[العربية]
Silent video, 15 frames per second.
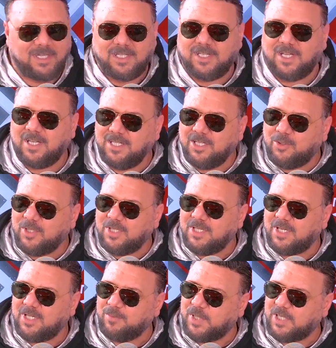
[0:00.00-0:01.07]
نغني كل
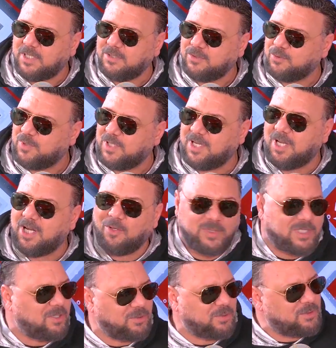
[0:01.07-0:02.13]
الانماط وكهو
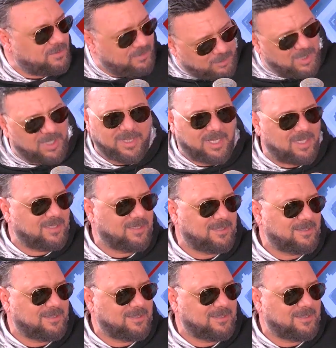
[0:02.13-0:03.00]
سيتو واضحه